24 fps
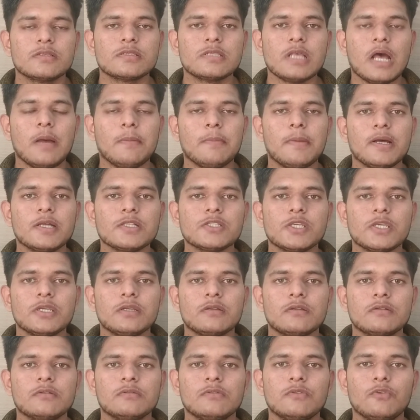
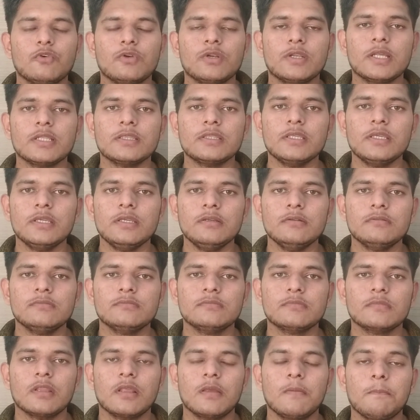सामाजिक उन्नति
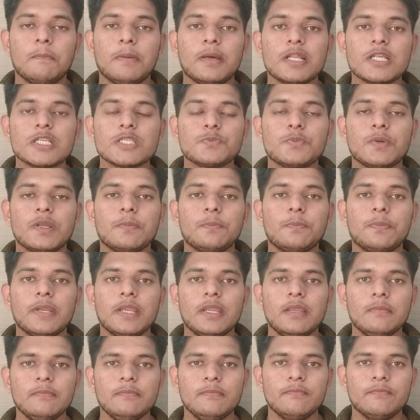परस्पर
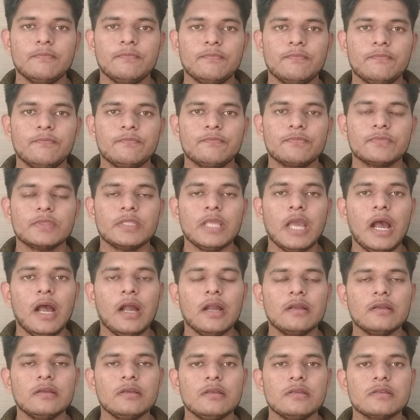प्रेम
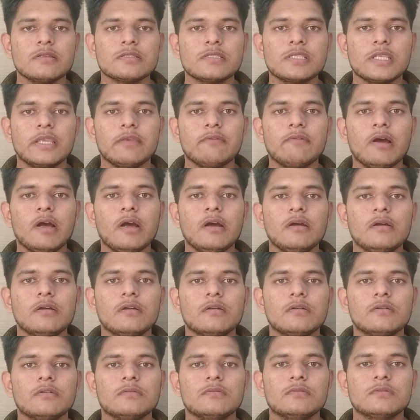त्याग सेवा
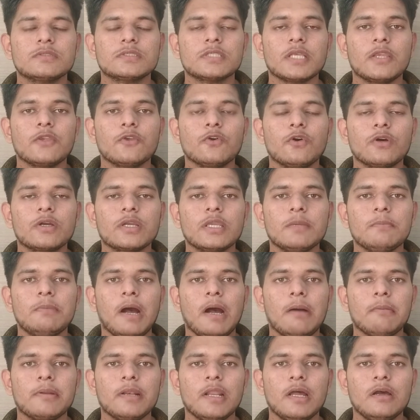सहयोग की
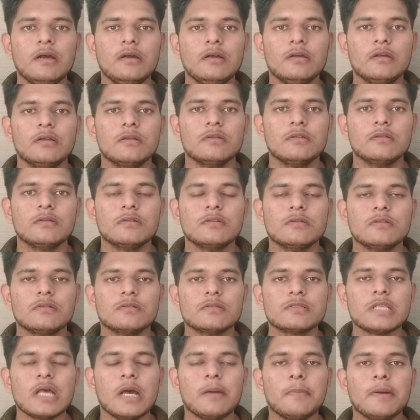भावना
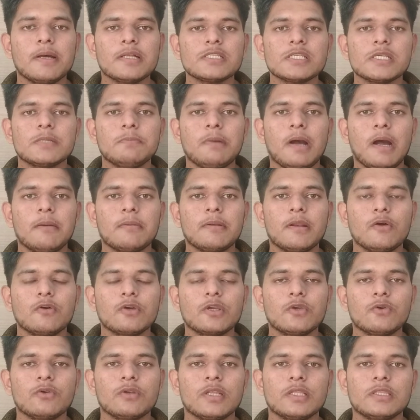सामाजिक भावनाओं
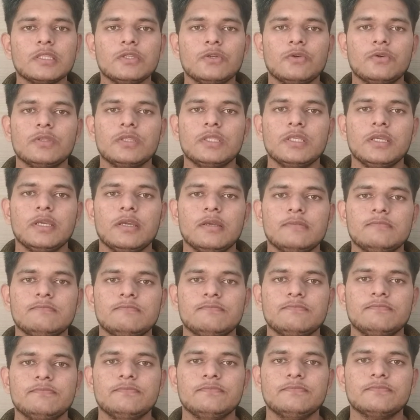की उन्नति होती है
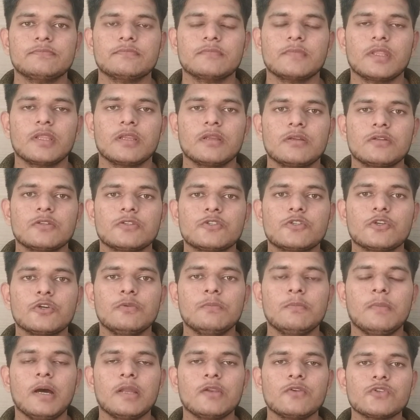जो
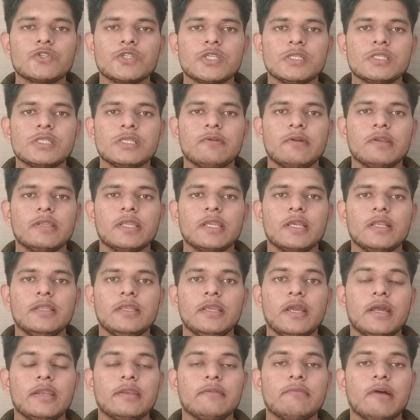मनुष्य जीवन के
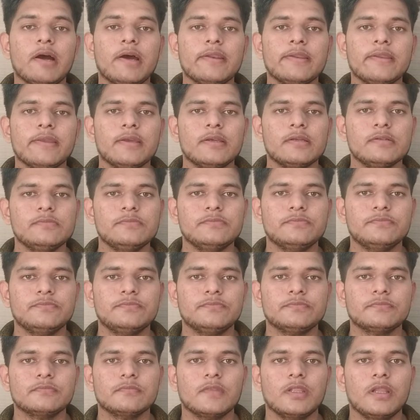लिए अनिवार्य है
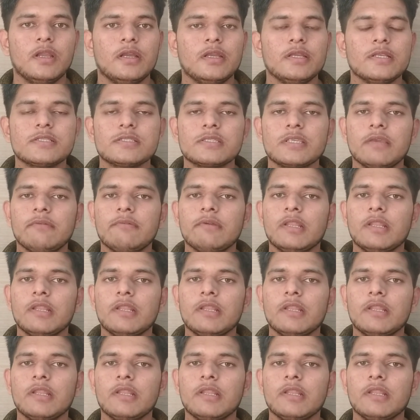इसके